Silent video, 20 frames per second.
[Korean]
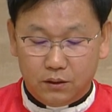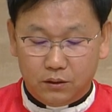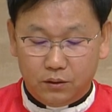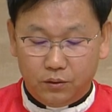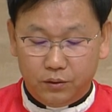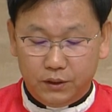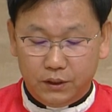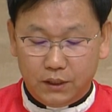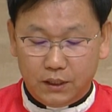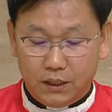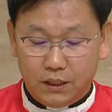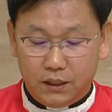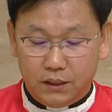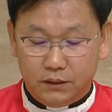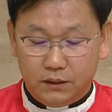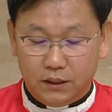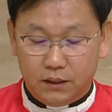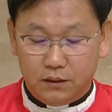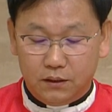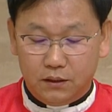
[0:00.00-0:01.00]
너희가
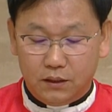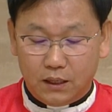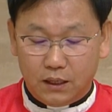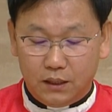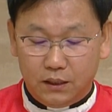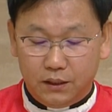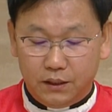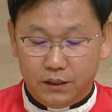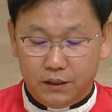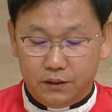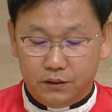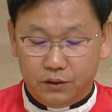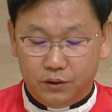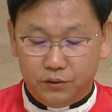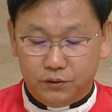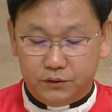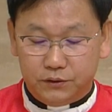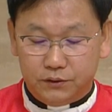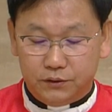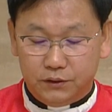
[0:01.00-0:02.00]
나를 알게
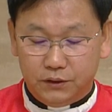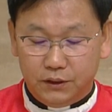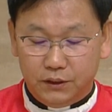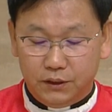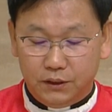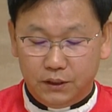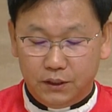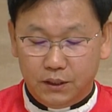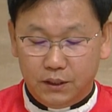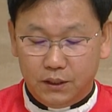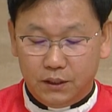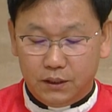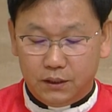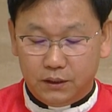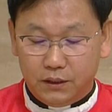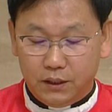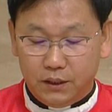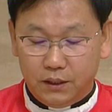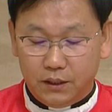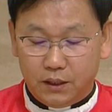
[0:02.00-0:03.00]
되었으니
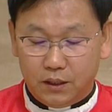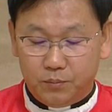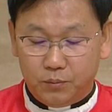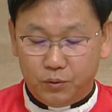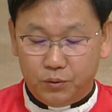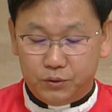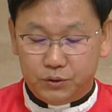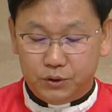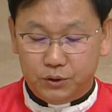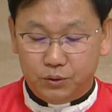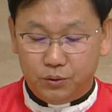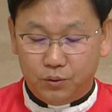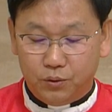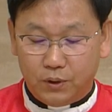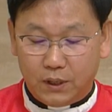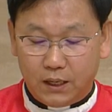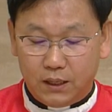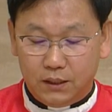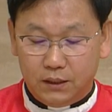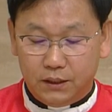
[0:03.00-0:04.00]
내
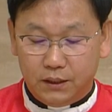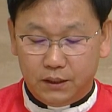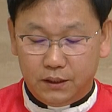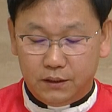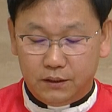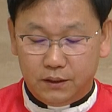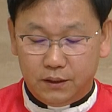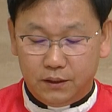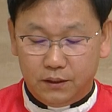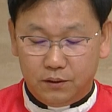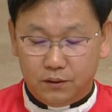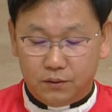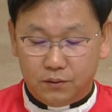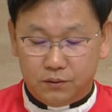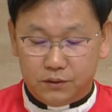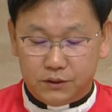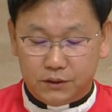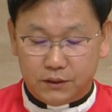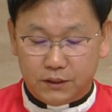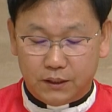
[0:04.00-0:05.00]
아버지도 알게 될
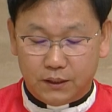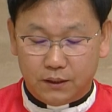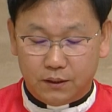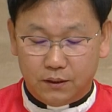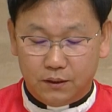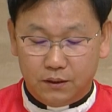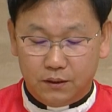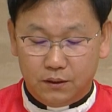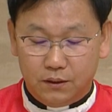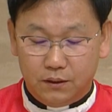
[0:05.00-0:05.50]
것이다.